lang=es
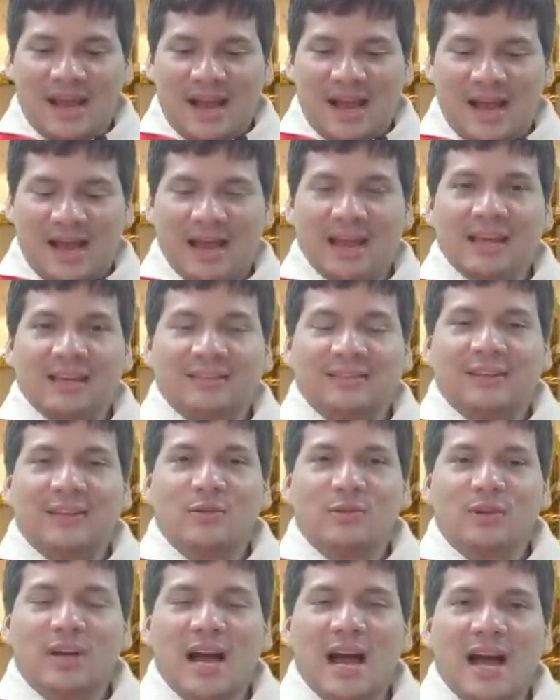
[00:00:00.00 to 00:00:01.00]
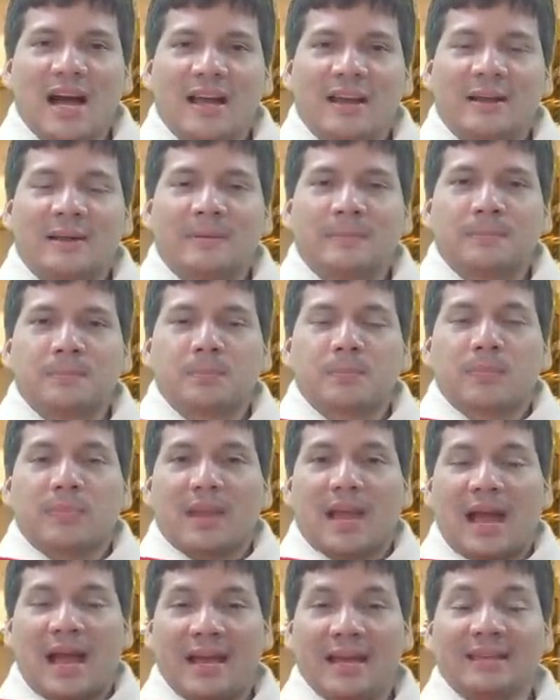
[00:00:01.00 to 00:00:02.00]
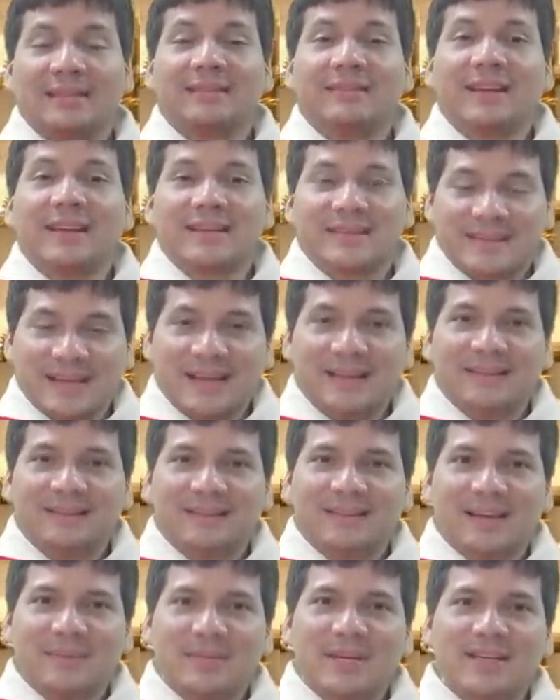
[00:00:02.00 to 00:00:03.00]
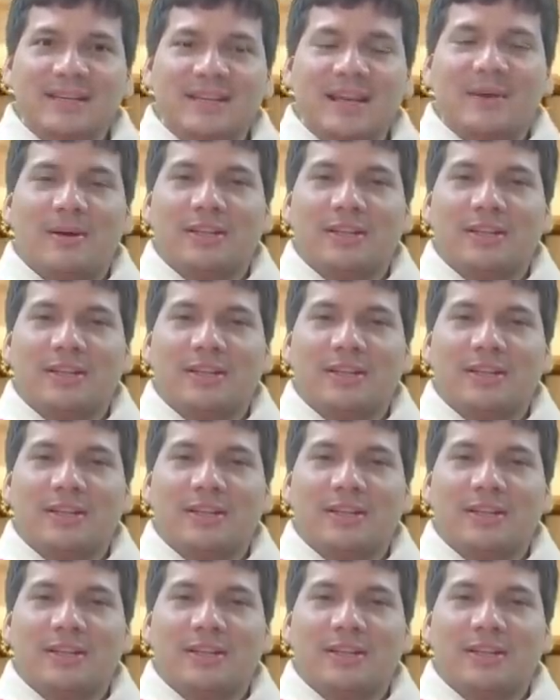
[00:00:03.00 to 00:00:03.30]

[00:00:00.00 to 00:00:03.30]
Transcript: a este lugar, a esta Santa Misa.